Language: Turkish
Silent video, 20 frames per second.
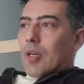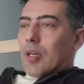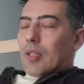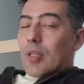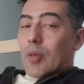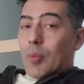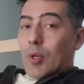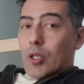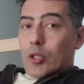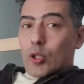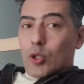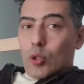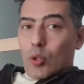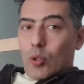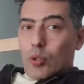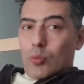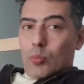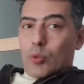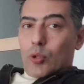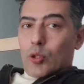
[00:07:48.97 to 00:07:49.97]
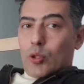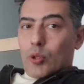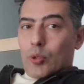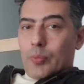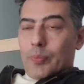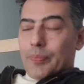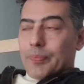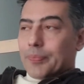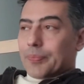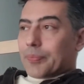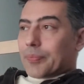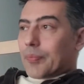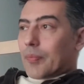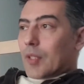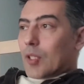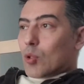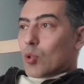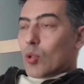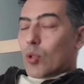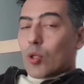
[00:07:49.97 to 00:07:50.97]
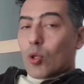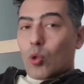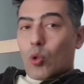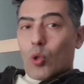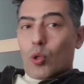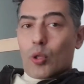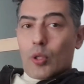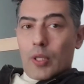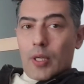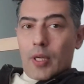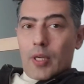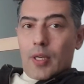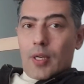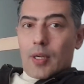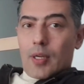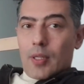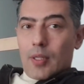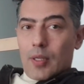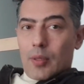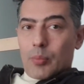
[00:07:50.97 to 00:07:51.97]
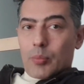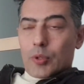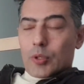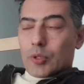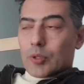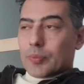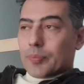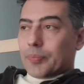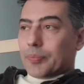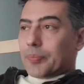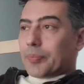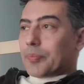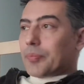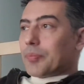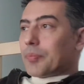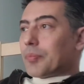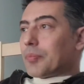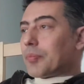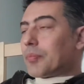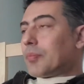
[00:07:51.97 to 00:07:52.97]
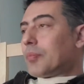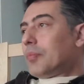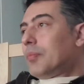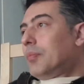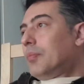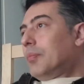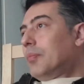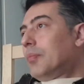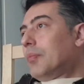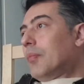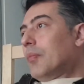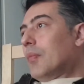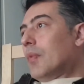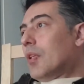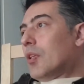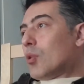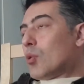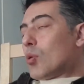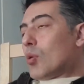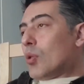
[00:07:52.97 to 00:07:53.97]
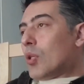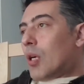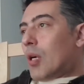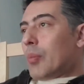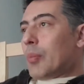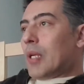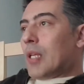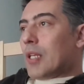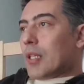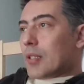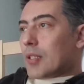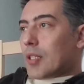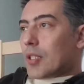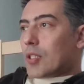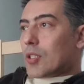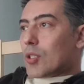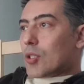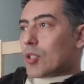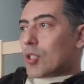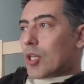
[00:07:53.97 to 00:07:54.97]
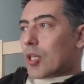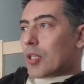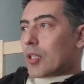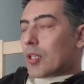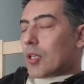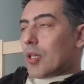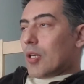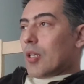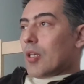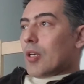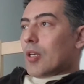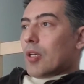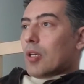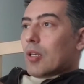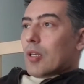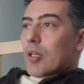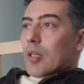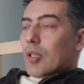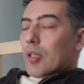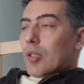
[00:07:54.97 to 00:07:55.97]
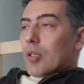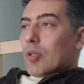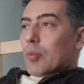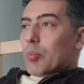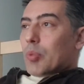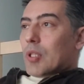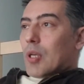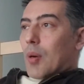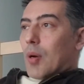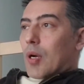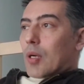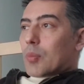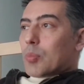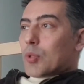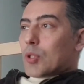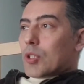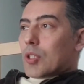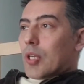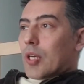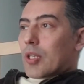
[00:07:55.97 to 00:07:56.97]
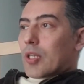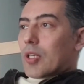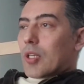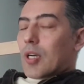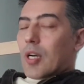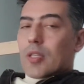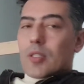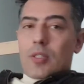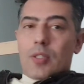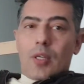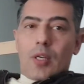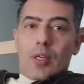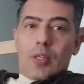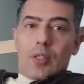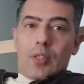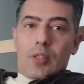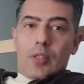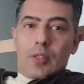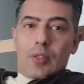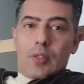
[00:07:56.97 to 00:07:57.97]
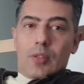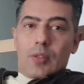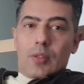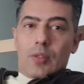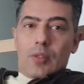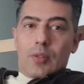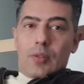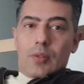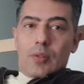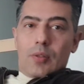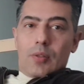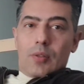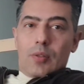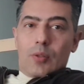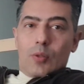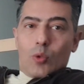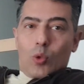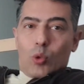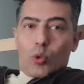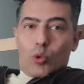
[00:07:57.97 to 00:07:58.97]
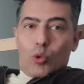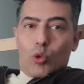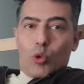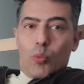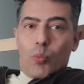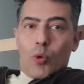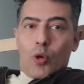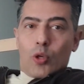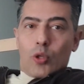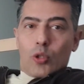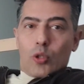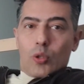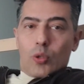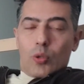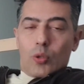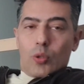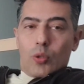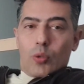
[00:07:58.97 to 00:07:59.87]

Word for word: Adam aşı olmuş. Sonra koronaya yakalanmış. Sonra ameliyata girecek. Bir de bakmışlar kanserli o tümör